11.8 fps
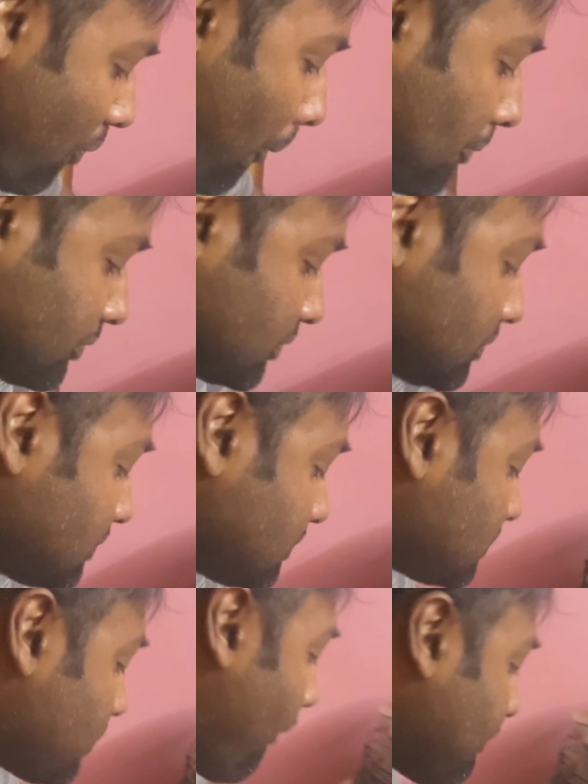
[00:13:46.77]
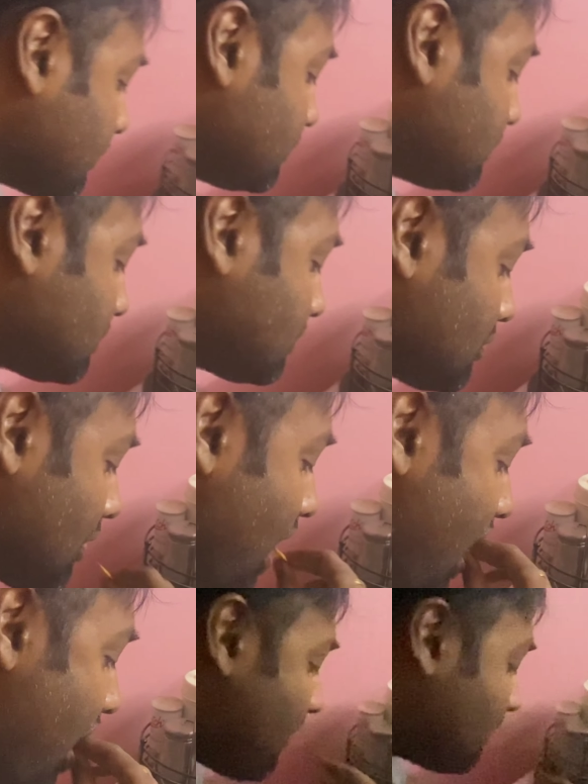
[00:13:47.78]
বাহ বাহ দারুন আর এখন
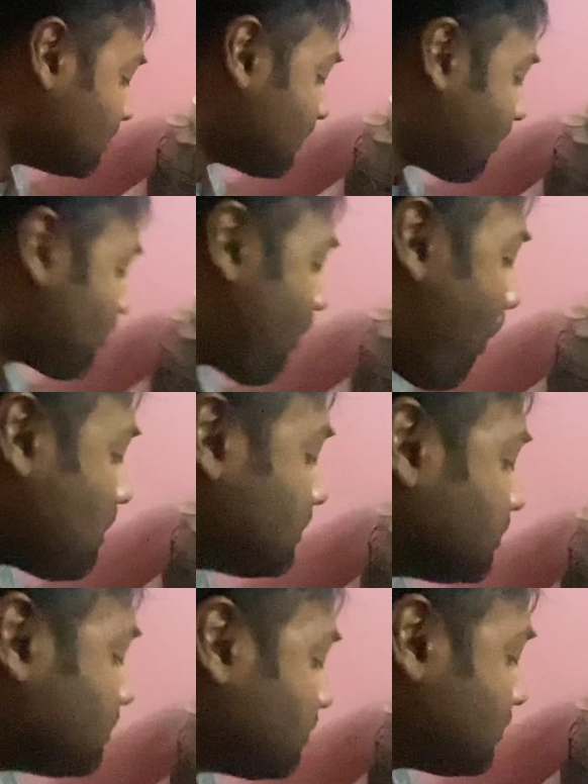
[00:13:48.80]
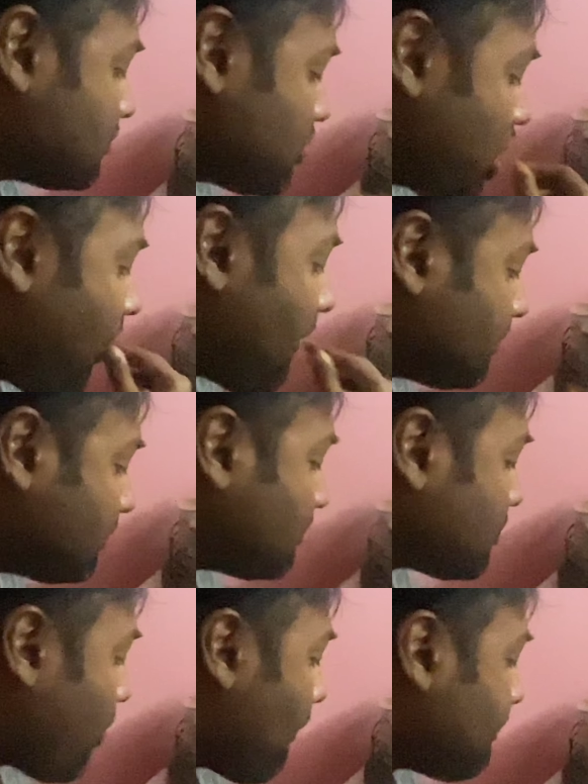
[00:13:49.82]
বলছে এই সেই ওই
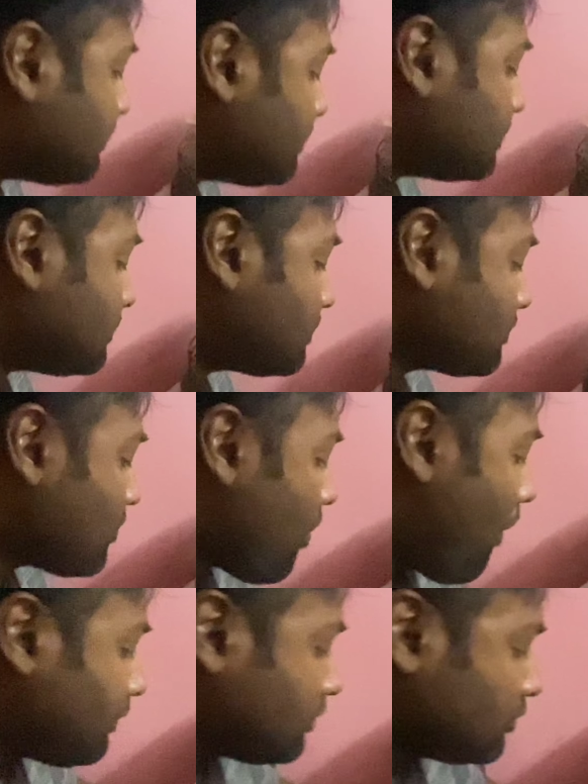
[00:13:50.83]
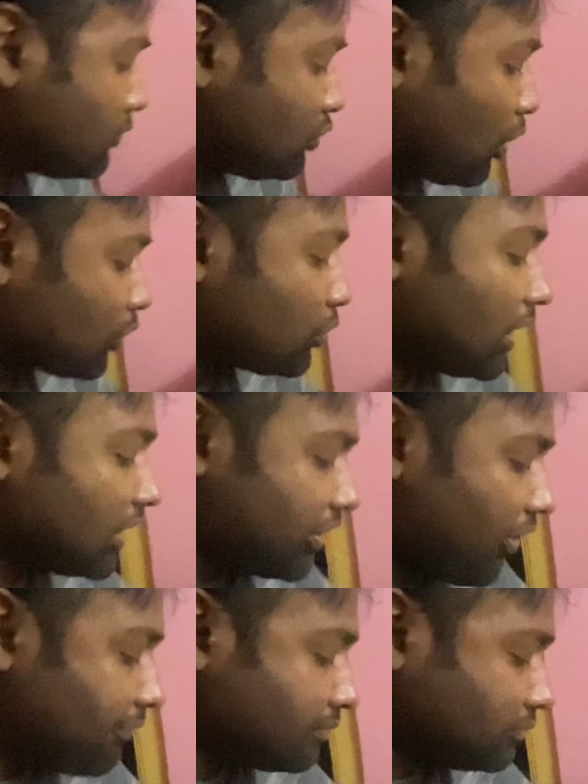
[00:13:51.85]
আসলে কিছুই না খুবই ভালো
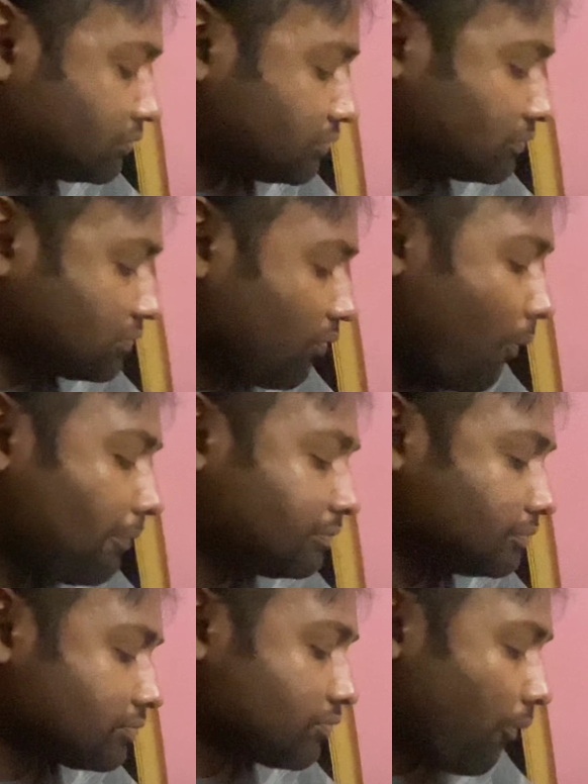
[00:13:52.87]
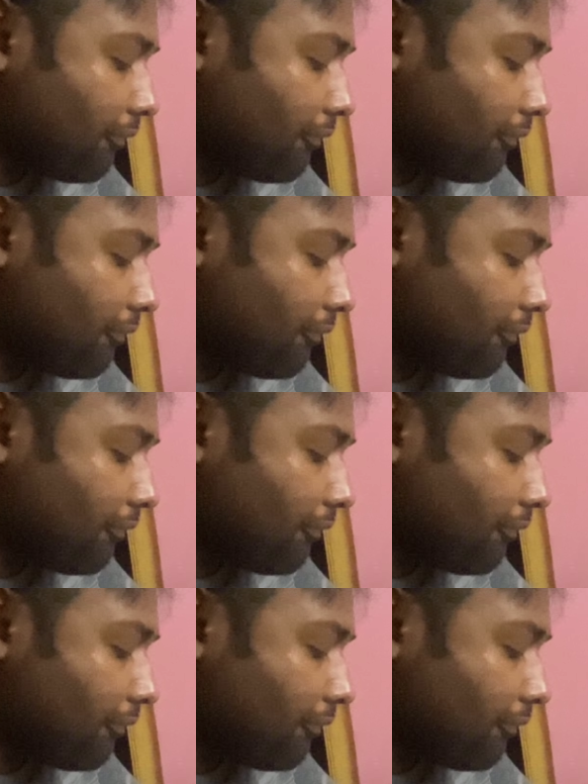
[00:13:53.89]
হয়েছে না আমি খেয়েছি